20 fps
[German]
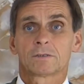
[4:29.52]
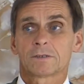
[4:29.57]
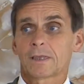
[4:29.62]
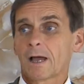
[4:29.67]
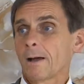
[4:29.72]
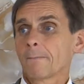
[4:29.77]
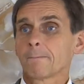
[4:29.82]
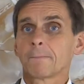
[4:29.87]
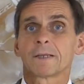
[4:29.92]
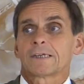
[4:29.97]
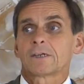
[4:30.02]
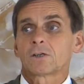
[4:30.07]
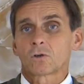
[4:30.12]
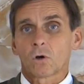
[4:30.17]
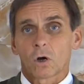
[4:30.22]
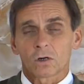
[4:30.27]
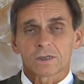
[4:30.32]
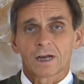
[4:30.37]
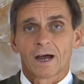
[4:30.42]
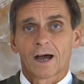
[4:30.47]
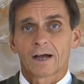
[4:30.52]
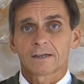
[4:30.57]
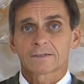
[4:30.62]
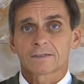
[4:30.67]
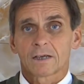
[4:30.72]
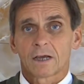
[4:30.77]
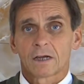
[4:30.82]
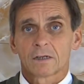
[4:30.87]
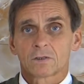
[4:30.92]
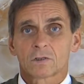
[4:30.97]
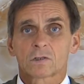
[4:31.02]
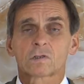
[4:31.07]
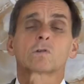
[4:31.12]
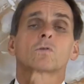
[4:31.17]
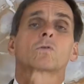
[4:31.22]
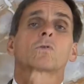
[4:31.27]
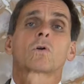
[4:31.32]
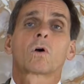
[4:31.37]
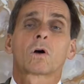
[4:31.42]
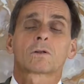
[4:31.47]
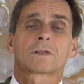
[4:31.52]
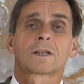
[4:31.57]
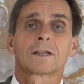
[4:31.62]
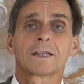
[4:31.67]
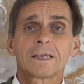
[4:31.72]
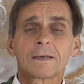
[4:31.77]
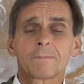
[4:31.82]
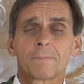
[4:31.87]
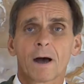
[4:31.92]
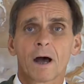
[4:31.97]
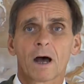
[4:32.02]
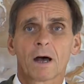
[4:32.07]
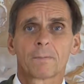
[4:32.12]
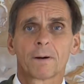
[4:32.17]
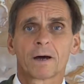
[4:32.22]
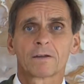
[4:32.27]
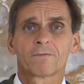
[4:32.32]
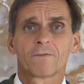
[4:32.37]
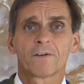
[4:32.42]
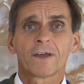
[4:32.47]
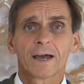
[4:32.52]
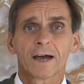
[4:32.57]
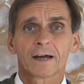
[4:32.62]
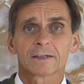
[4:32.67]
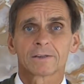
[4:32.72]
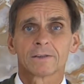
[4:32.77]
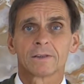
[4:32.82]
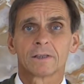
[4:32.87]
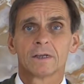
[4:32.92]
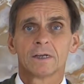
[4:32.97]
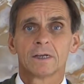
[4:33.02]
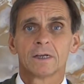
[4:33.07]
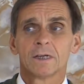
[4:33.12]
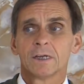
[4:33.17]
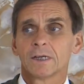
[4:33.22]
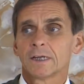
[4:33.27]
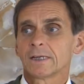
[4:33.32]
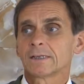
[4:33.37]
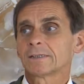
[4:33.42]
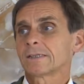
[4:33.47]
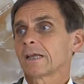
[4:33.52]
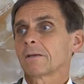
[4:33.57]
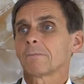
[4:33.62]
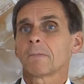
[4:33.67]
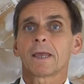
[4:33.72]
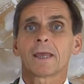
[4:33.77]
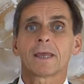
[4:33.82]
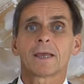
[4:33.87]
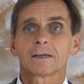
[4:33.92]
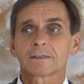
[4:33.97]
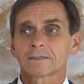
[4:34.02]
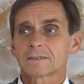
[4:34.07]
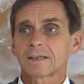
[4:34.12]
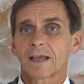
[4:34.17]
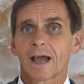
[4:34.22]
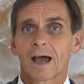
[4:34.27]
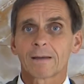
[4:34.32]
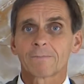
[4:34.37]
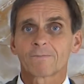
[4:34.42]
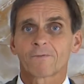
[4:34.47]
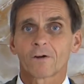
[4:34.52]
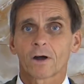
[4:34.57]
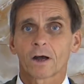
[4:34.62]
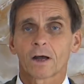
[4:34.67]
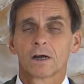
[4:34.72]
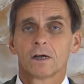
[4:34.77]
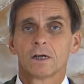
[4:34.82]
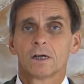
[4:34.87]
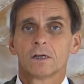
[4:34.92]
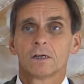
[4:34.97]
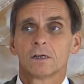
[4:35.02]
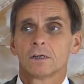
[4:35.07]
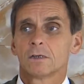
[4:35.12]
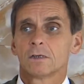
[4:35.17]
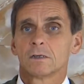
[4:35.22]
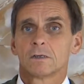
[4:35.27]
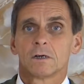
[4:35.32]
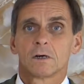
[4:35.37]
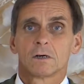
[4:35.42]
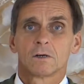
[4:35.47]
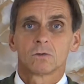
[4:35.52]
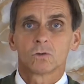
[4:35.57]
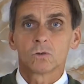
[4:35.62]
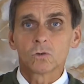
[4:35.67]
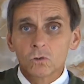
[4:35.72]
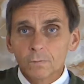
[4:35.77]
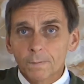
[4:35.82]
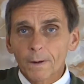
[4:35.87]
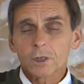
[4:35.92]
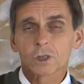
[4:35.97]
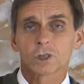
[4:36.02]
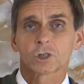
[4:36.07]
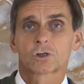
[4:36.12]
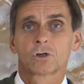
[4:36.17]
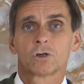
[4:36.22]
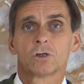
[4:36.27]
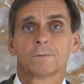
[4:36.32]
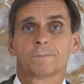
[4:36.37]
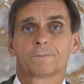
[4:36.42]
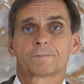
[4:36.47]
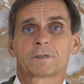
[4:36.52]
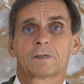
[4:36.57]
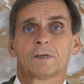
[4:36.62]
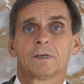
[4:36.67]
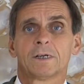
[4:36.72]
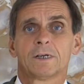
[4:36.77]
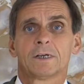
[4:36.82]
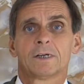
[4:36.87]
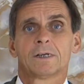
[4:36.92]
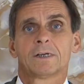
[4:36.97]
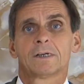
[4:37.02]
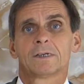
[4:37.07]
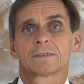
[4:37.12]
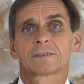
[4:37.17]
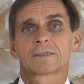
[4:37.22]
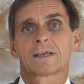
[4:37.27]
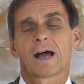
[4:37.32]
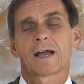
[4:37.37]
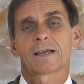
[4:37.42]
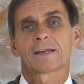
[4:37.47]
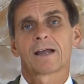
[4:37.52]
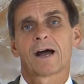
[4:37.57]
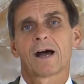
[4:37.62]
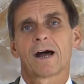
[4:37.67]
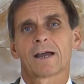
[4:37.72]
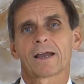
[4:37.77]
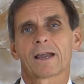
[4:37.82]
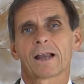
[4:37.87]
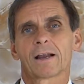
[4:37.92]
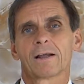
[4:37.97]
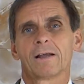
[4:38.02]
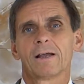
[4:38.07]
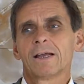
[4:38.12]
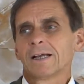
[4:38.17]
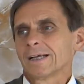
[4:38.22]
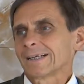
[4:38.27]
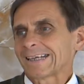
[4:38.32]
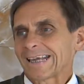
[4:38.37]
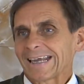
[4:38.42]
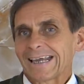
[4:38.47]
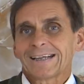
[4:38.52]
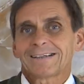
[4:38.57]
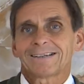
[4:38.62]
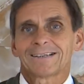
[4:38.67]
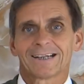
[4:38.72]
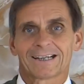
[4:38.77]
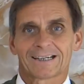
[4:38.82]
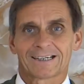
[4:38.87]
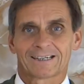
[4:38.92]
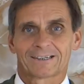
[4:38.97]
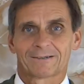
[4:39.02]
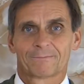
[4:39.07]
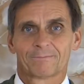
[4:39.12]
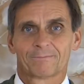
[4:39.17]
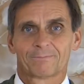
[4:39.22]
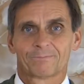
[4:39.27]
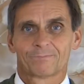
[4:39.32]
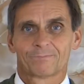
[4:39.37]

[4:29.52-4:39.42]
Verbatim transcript: damit Gotthasser zu Gottliebhabern werden, indem er sie einfach überstülpt, sein Heil. Geht nicht.